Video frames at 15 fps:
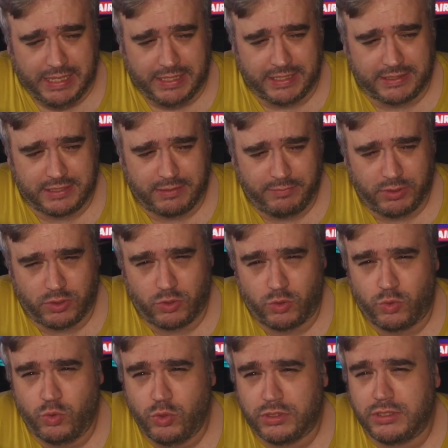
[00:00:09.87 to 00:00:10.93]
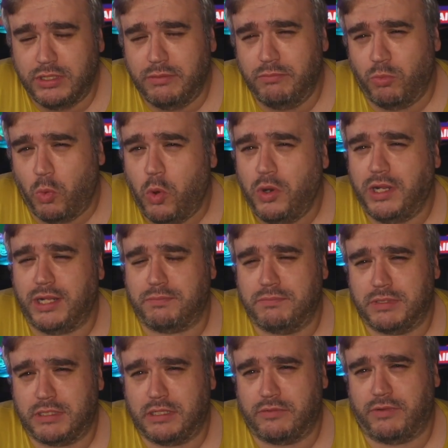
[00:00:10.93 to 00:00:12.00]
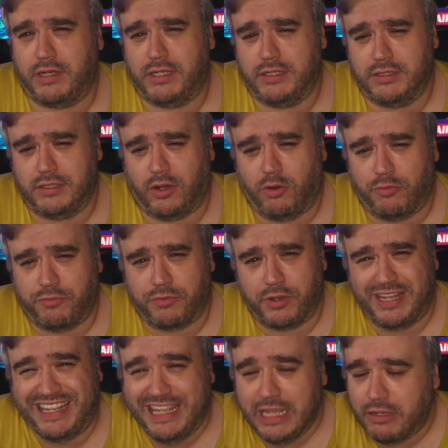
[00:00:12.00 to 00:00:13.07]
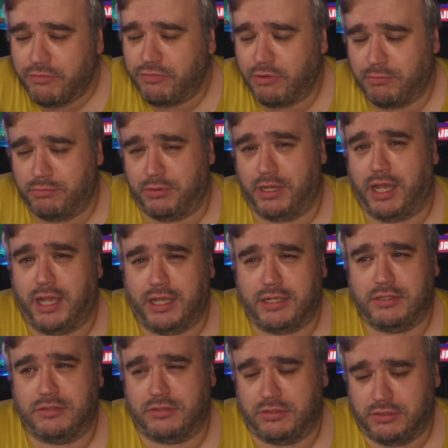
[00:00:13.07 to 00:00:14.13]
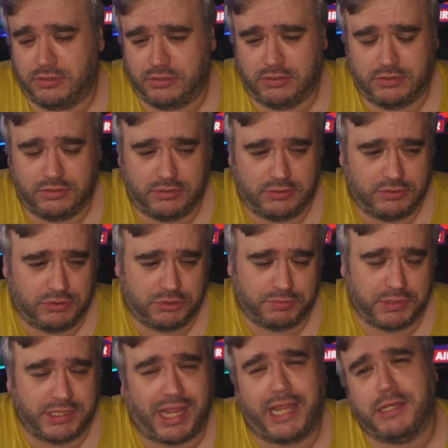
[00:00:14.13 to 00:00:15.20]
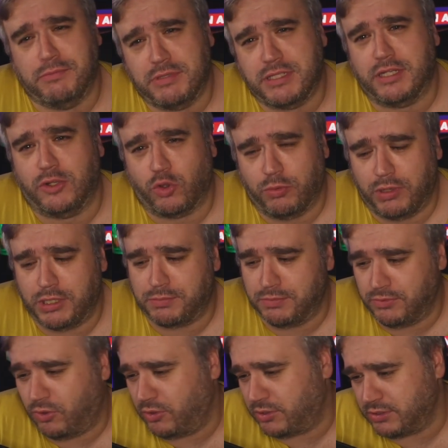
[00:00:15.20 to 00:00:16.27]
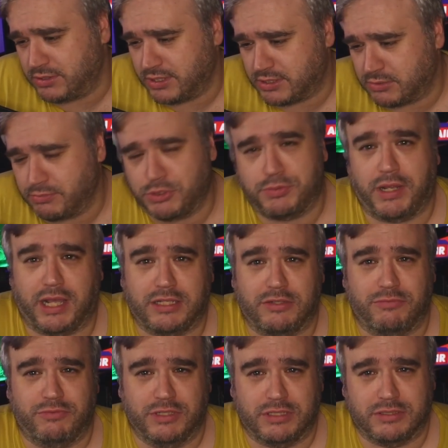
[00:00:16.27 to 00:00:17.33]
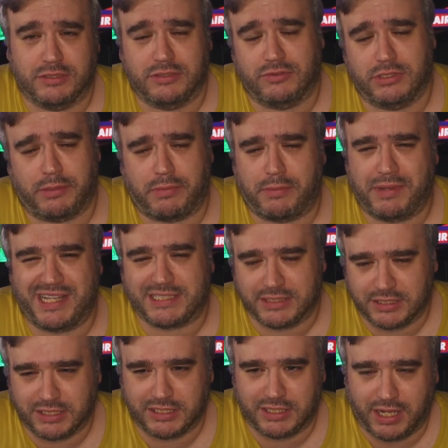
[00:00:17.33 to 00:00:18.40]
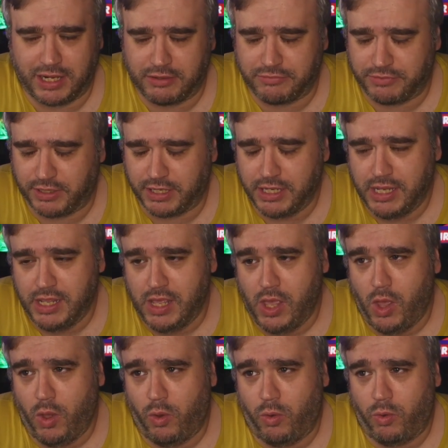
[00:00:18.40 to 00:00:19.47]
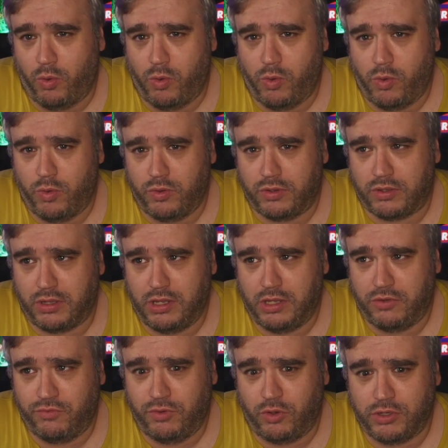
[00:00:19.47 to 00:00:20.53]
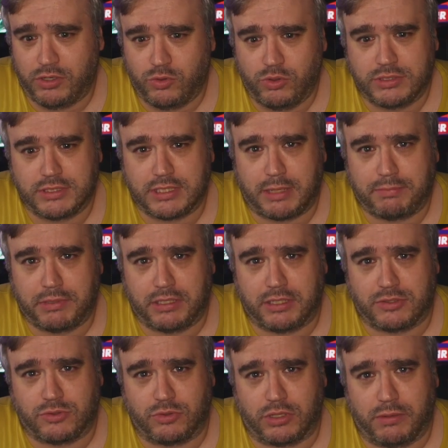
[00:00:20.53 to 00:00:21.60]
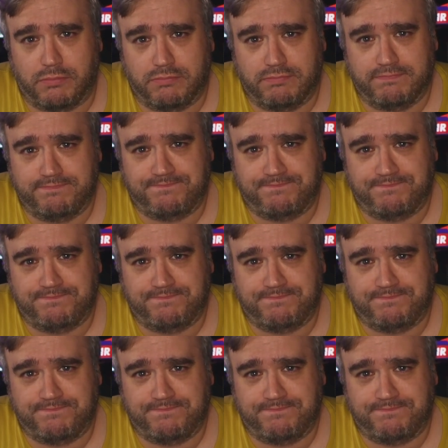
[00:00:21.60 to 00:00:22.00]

Jetzt haben wir einen guten Monat mittlerweile auf Kick verbracht, äh, sprich eigentlich ein bisschen drüber. Ich bin, heute ist jetzt zum Beispiel 8.4. und ich habe am 1.3. angefangen. Und ich will euch ein kurzes Update dazu geben.